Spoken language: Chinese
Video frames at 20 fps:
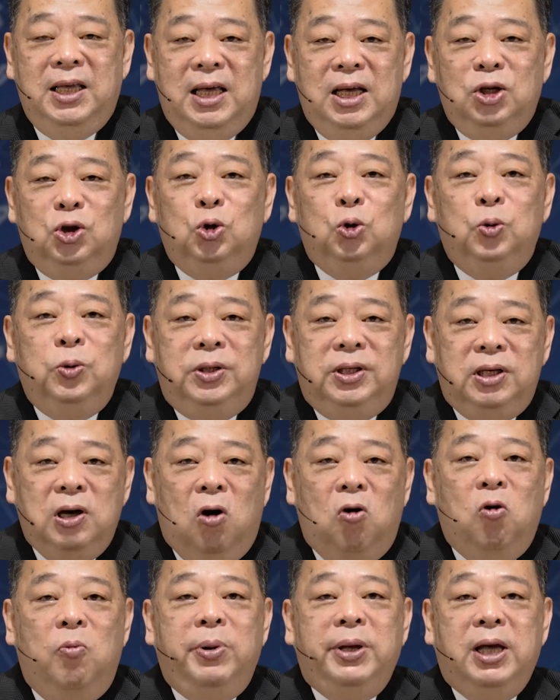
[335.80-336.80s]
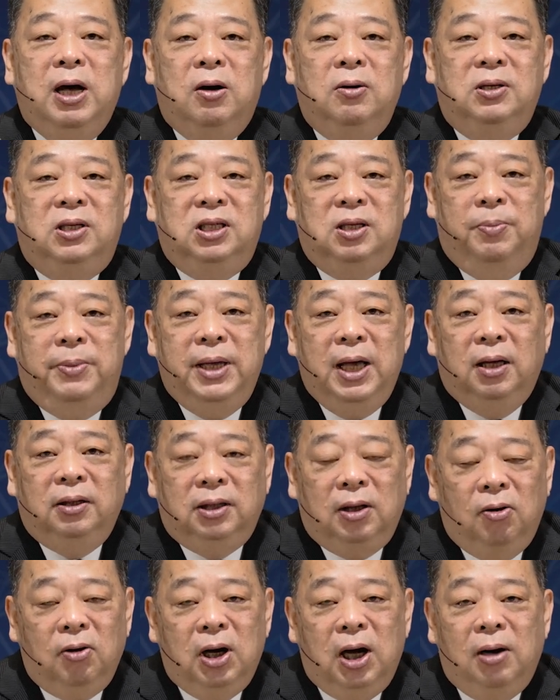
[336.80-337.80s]
耶稣教我们要怎么
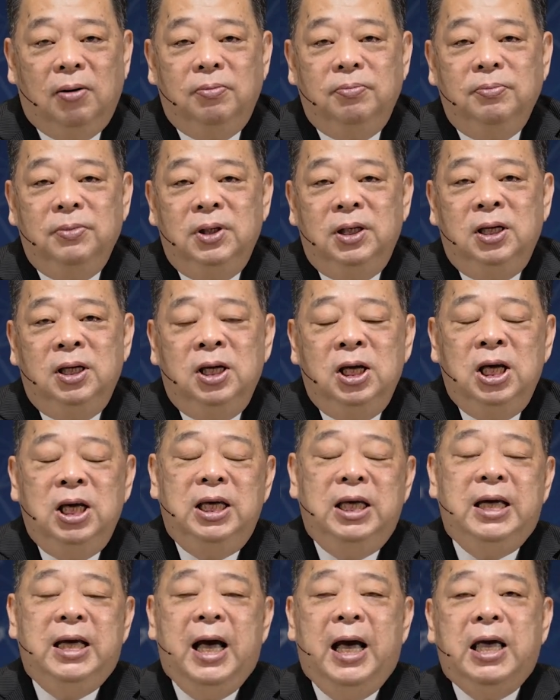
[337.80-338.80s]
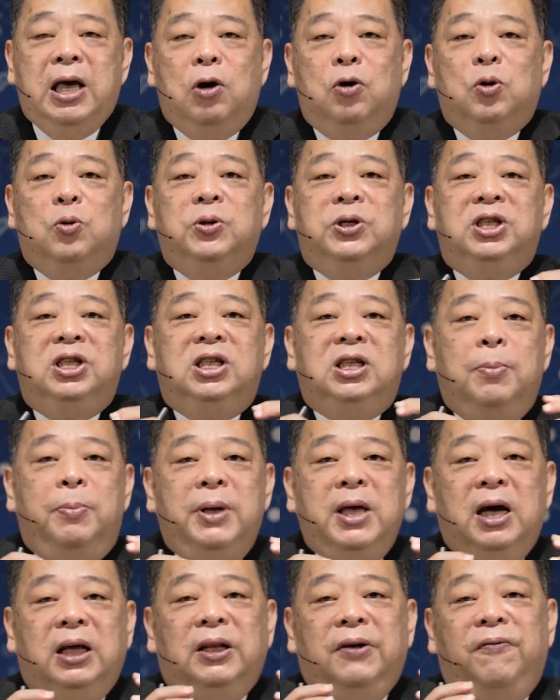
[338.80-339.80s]
样祷告，应该要用什
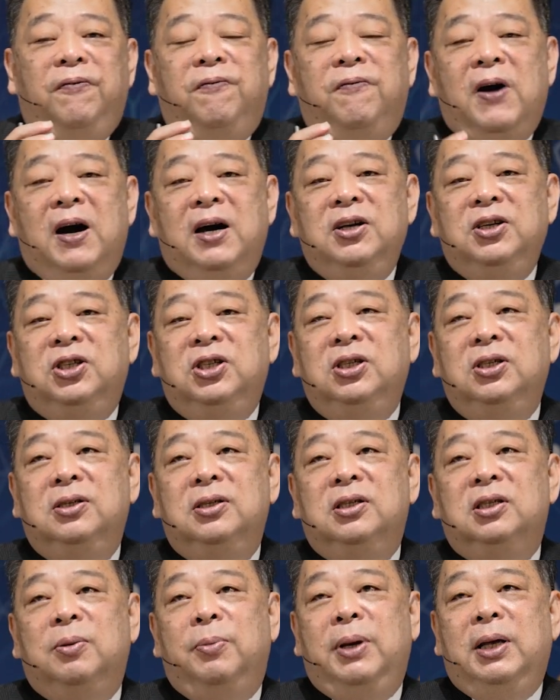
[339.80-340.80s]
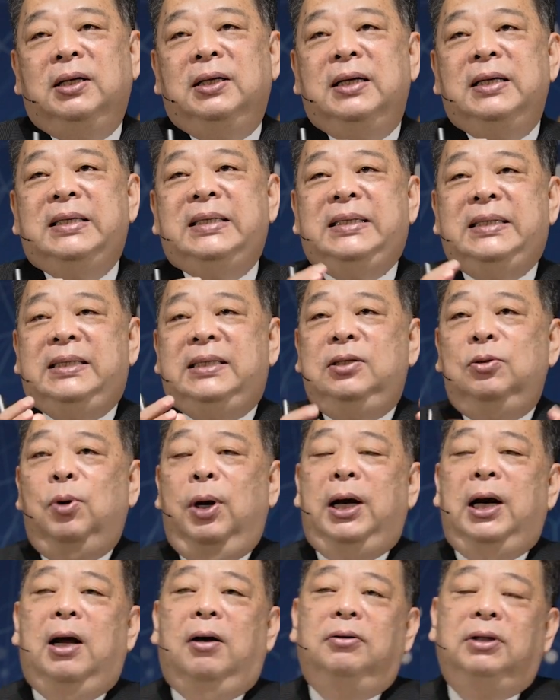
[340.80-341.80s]
么样的方式、什么样的思
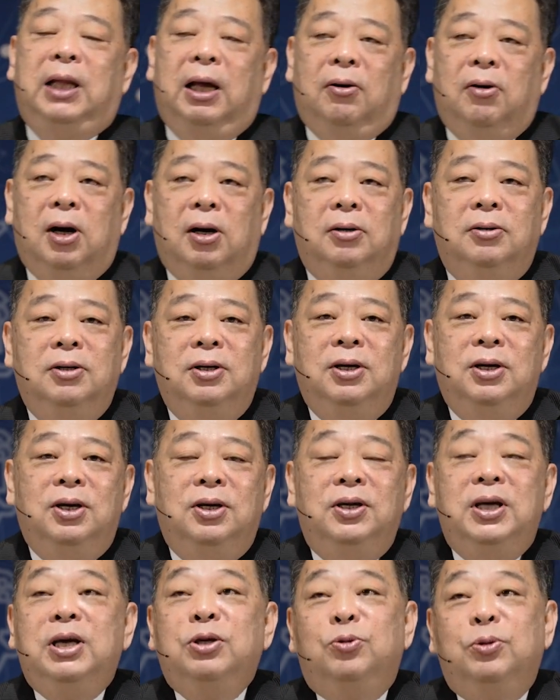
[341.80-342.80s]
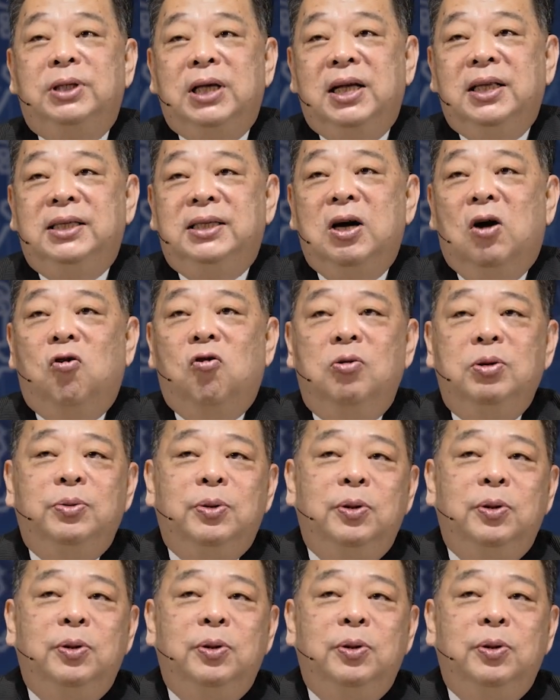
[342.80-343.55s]
维来祷告。耶稣这样教我